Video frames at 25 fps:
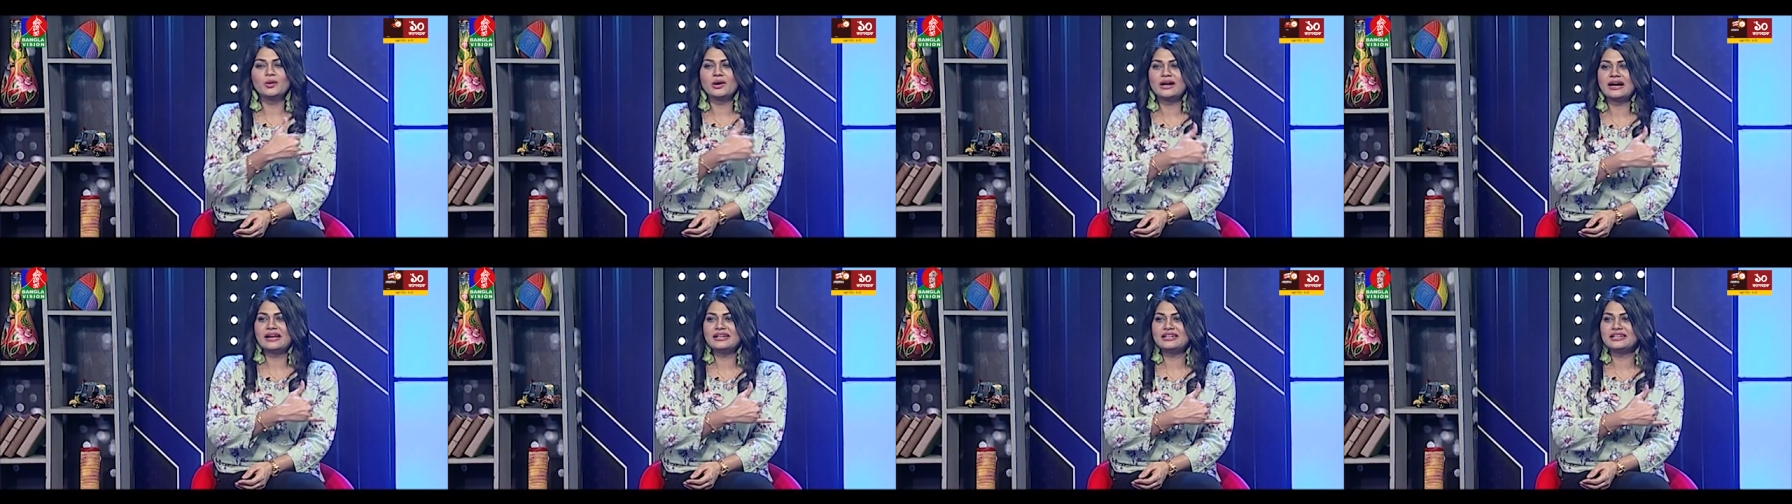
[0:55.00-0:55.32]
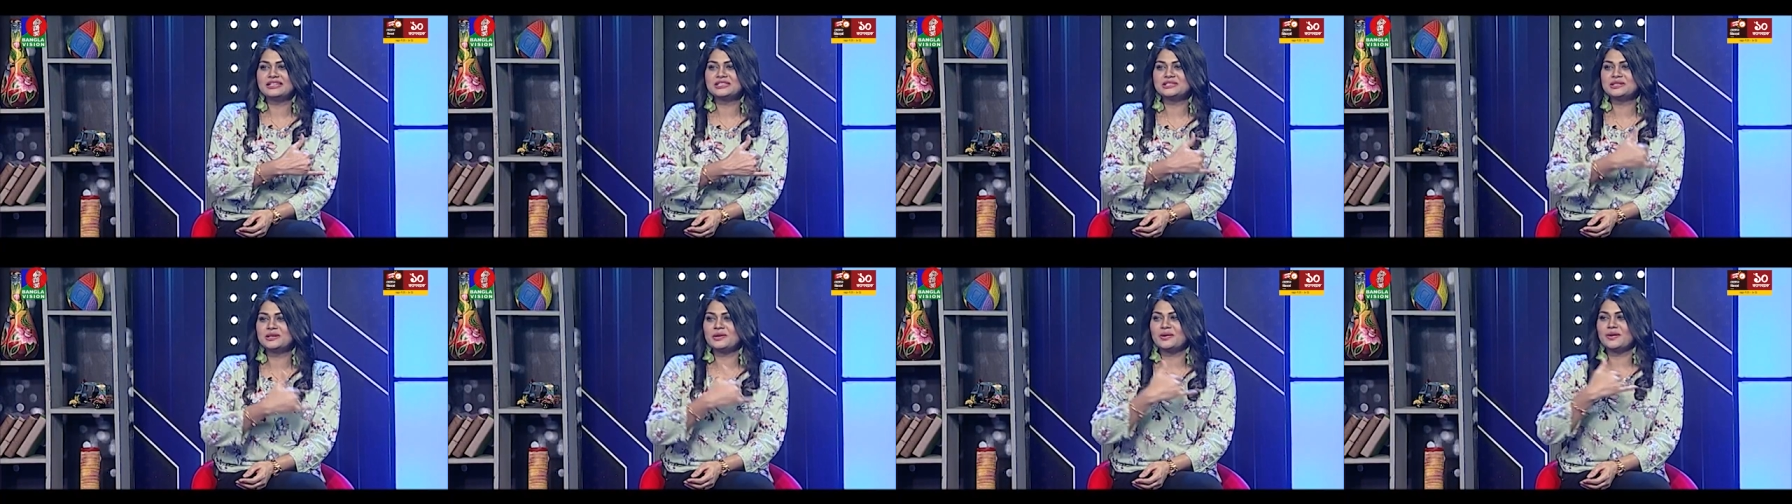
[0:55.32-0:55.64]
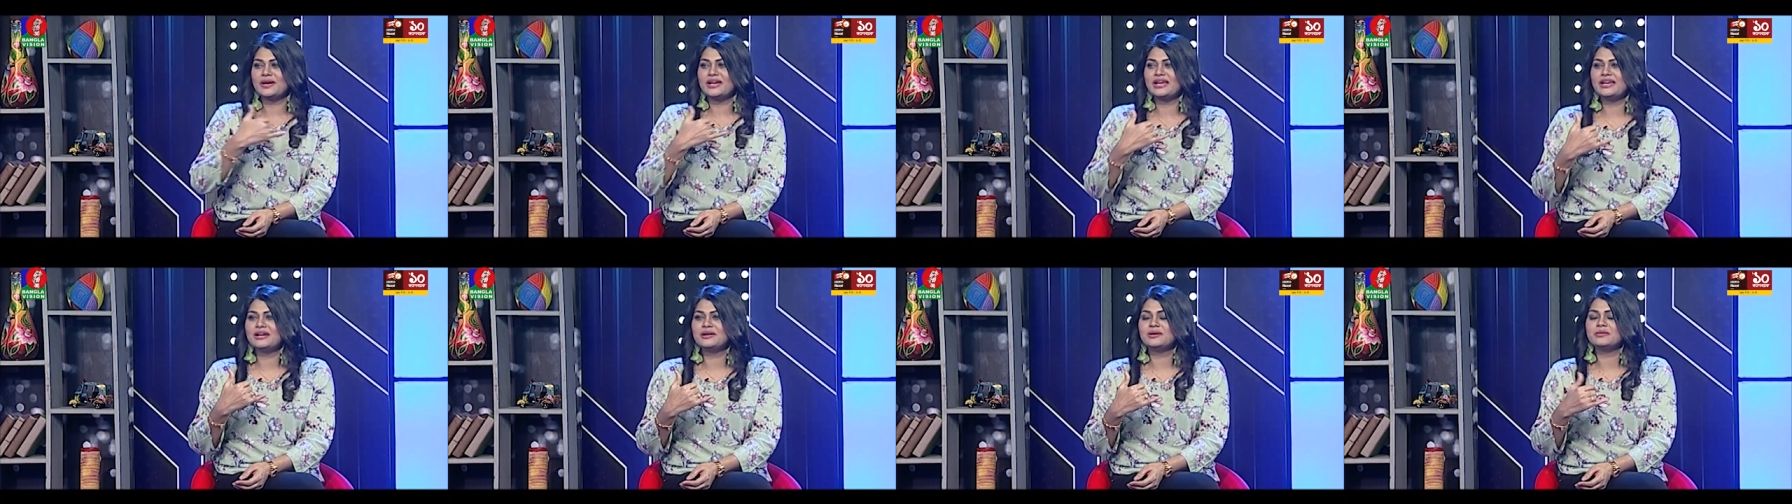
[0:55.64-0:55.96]
ওখানে এসো
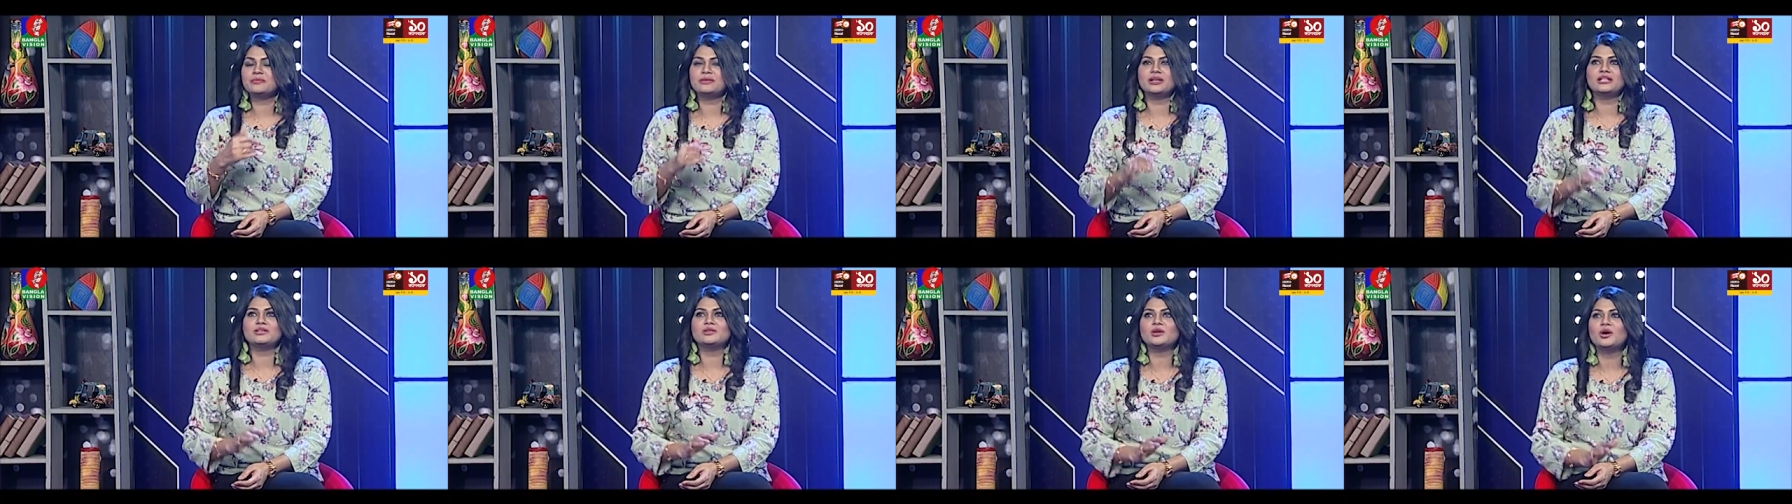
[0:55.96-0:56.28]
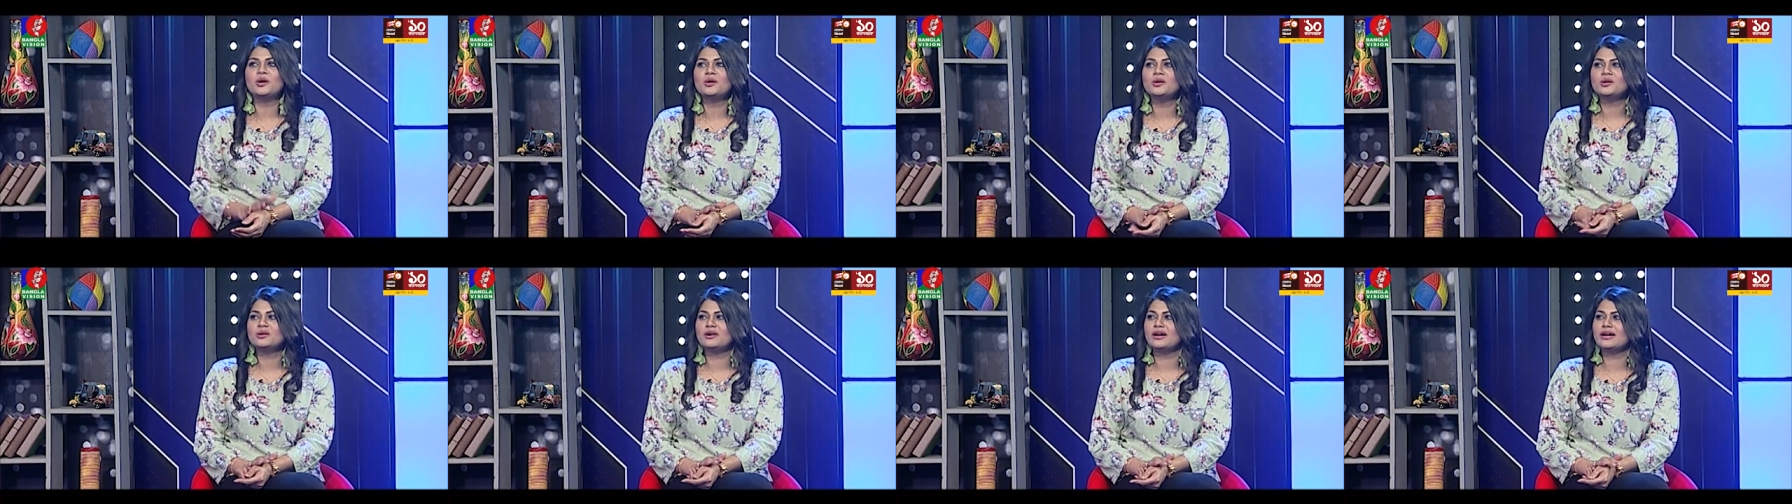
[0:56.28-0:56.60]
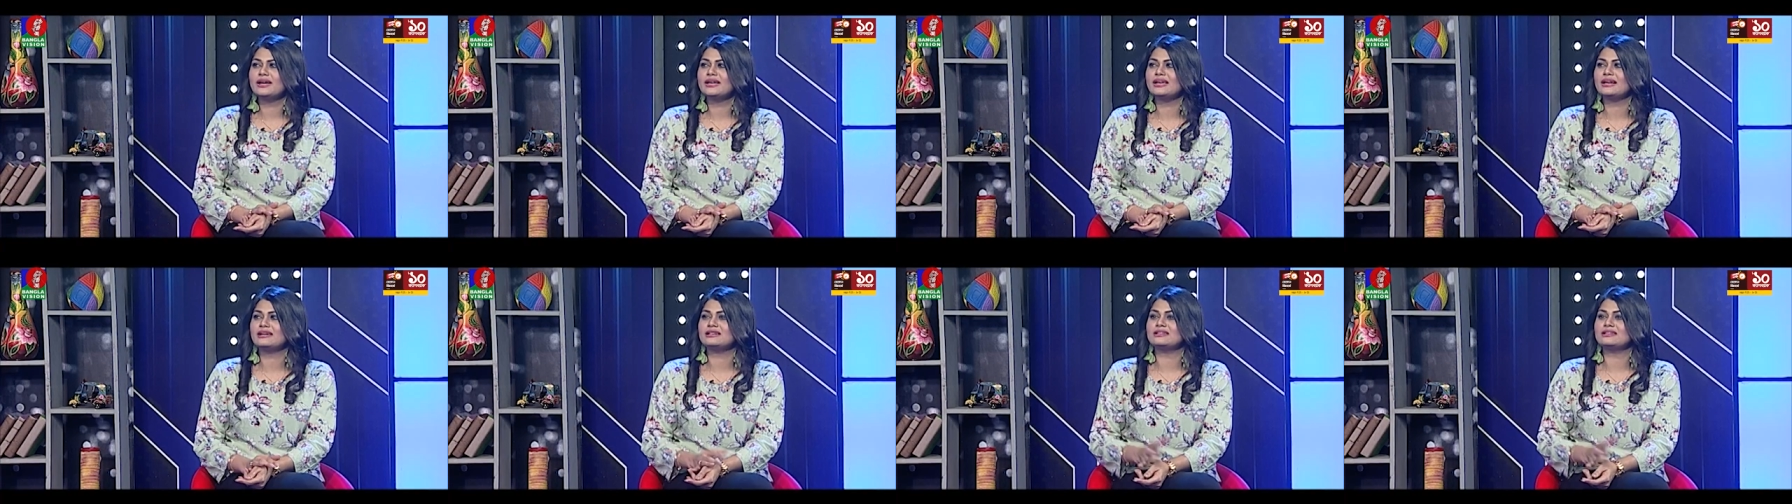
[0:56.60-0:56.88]
এই মানে তখন হয় কি